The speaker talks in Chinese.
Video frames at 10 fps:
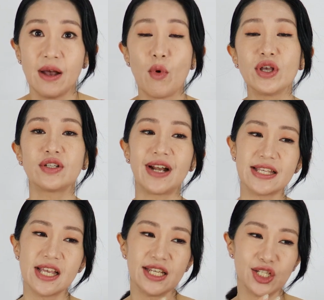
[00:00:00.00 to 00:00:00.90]

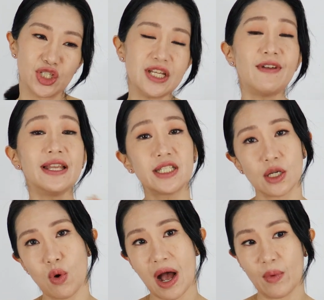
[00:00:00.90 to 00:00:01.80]
moisturize, 你直接翻译
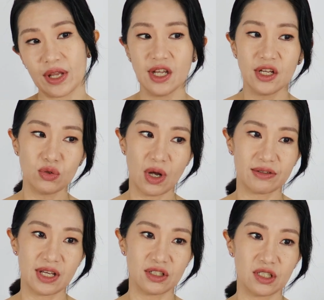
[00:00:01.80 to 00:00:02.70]
成华文就好
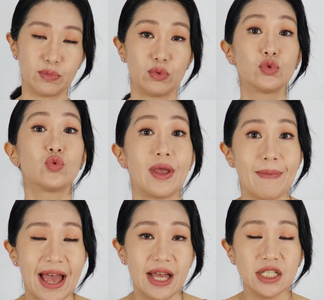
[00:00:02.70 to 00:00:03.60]
像是补水嘛，